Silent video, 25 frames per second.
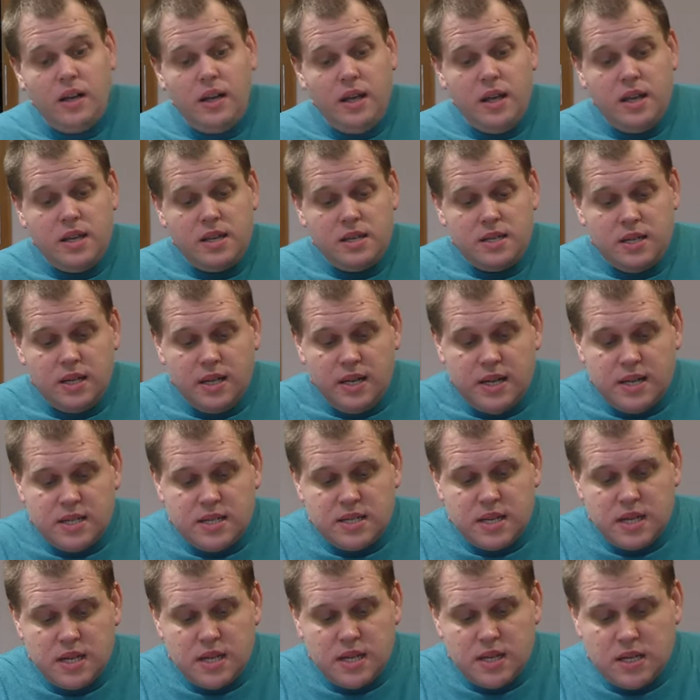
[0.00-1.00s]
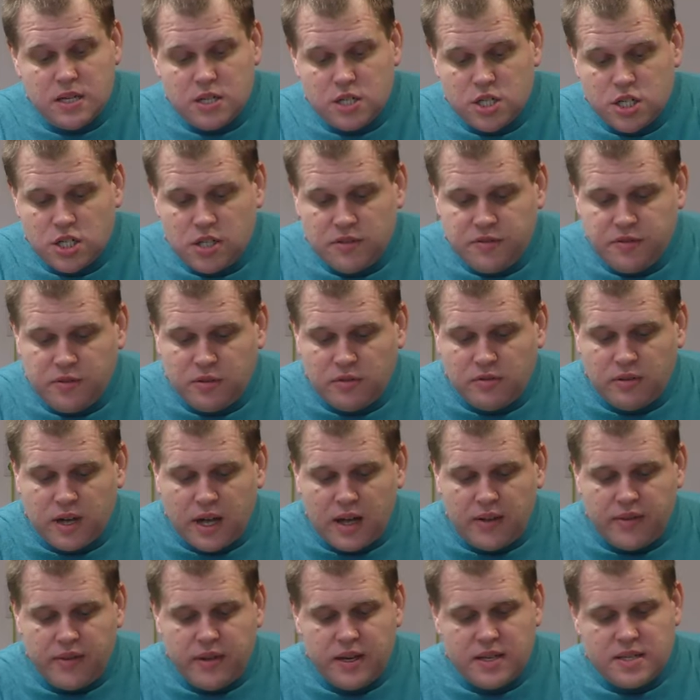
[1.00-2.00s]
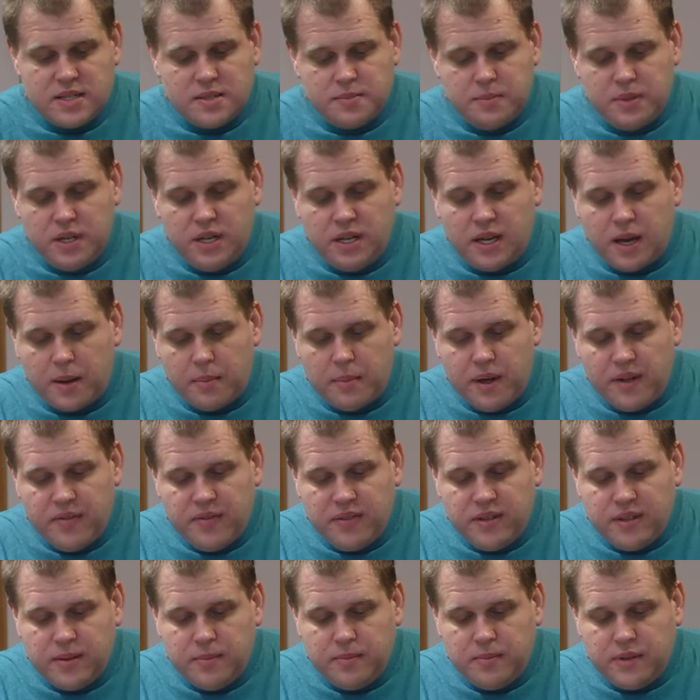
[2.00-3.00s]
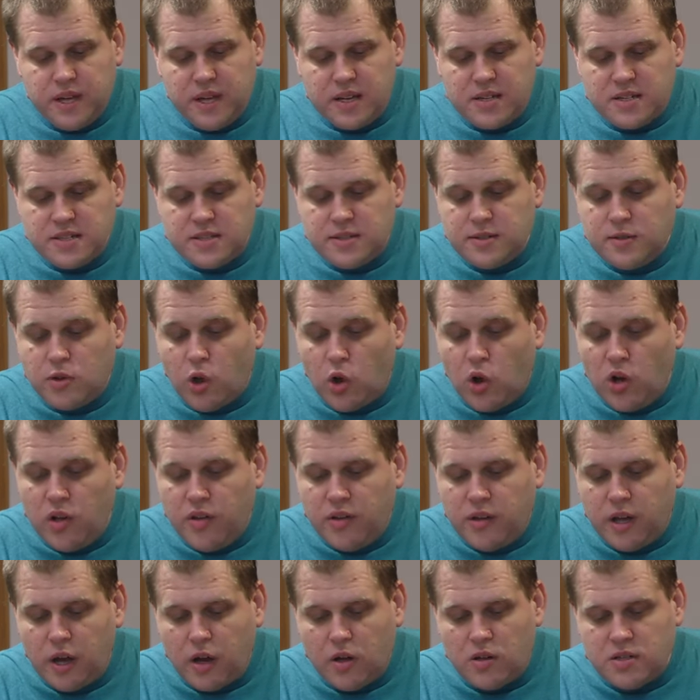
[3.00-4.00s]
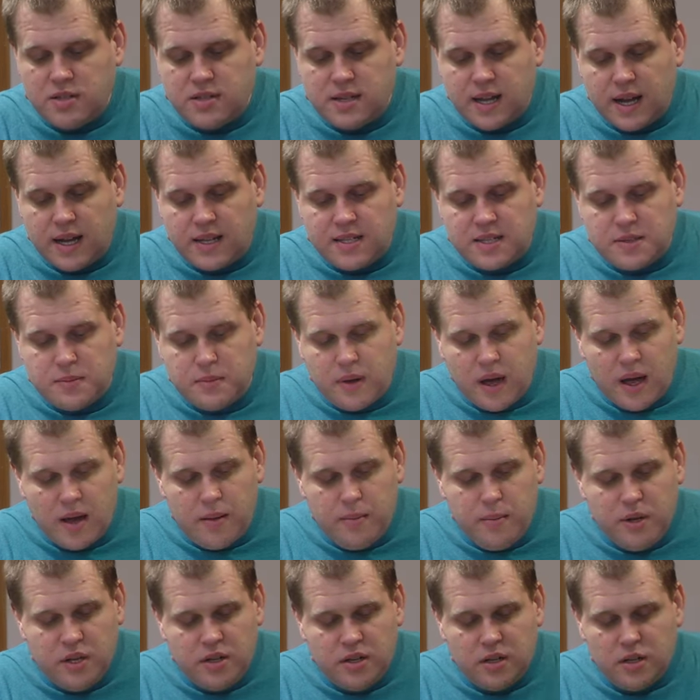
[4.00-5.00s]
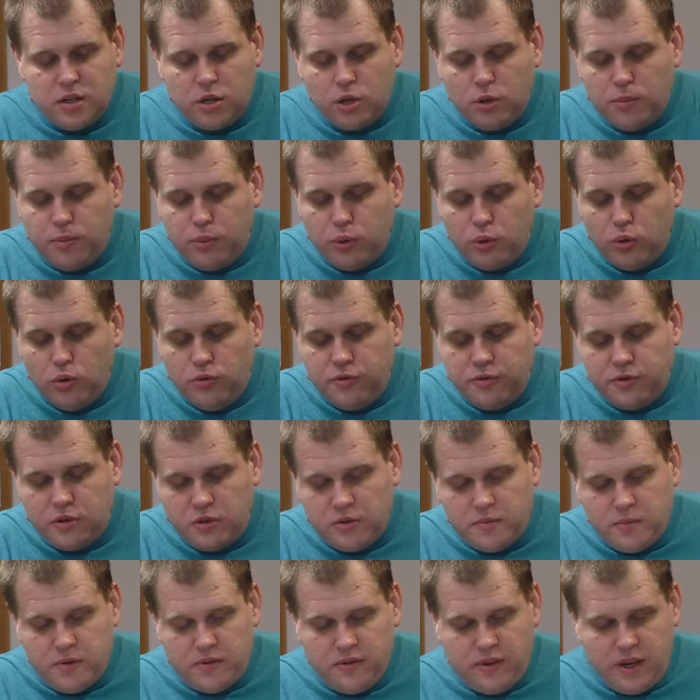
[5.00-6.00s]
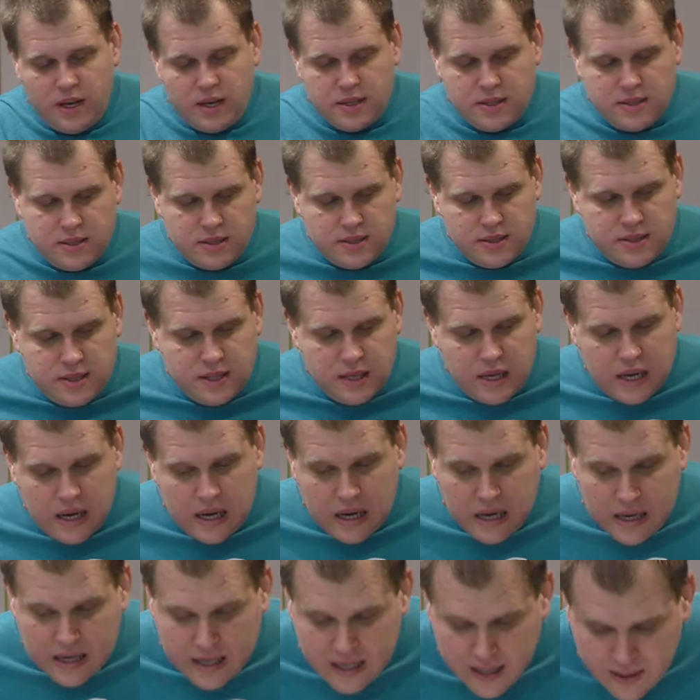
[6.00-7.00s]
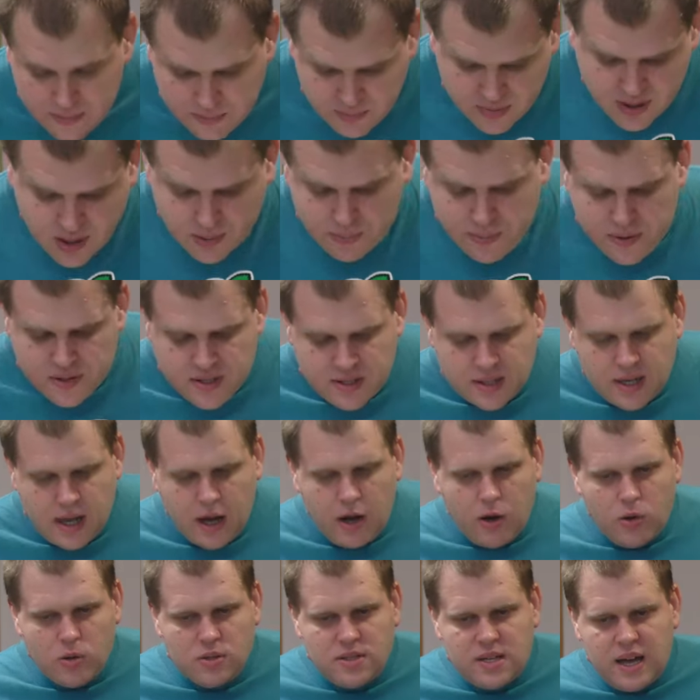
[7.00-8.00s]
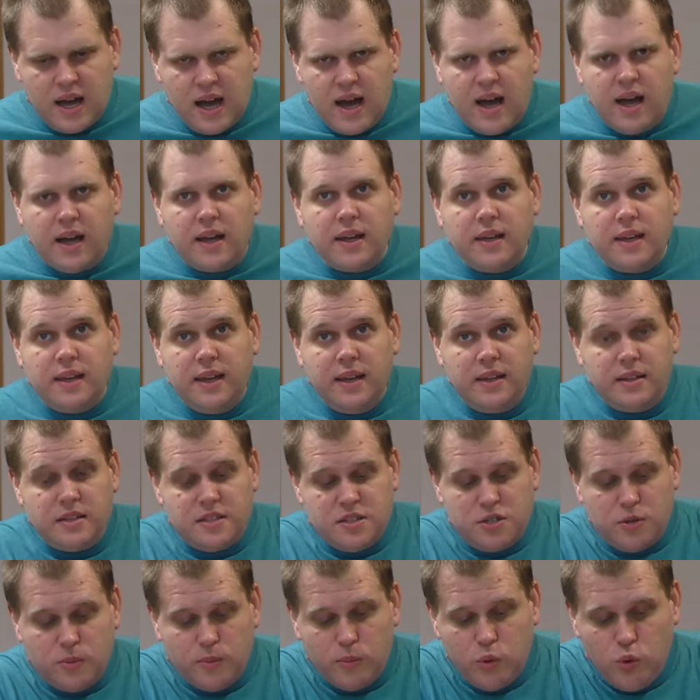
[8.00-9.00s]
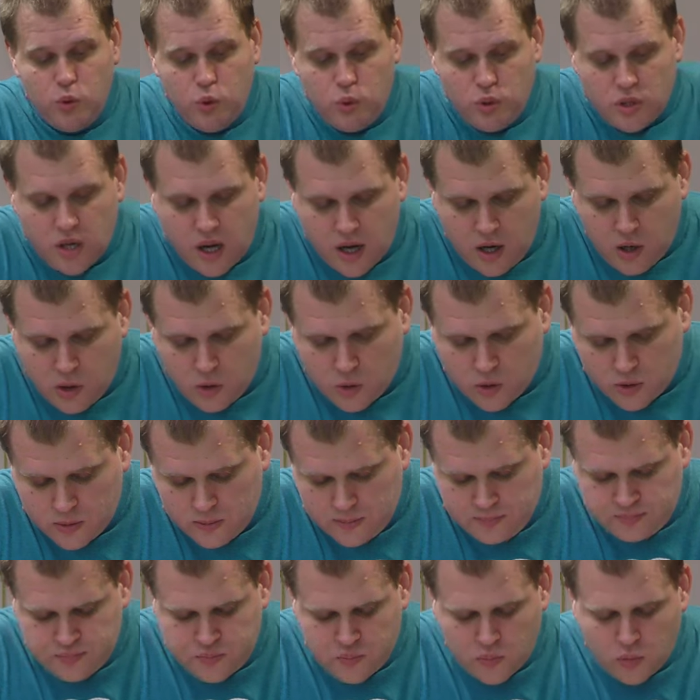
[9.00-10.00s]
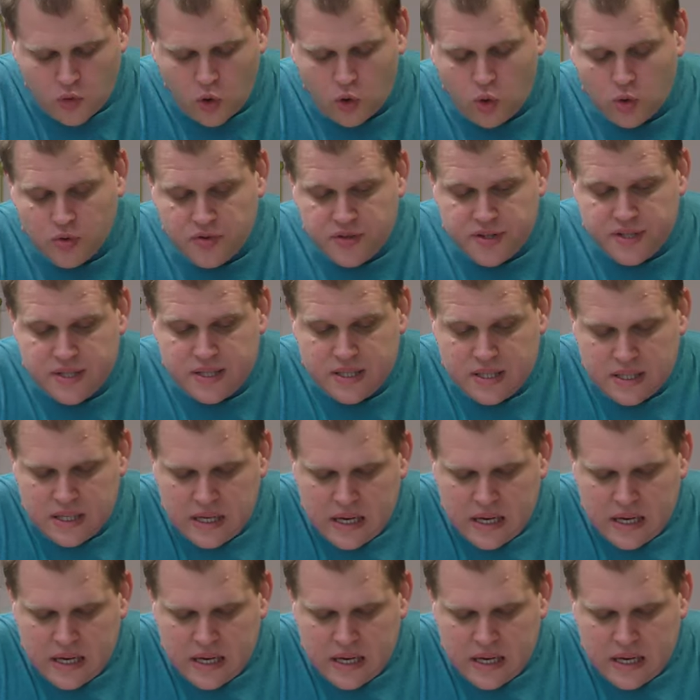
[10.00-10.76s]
Ich lese Stiftung Warentest Medikamente im Test 9000 Arzneimittel geprüft und bewertet. Im Kapitel Hauthaare geht es um Hühneraugen und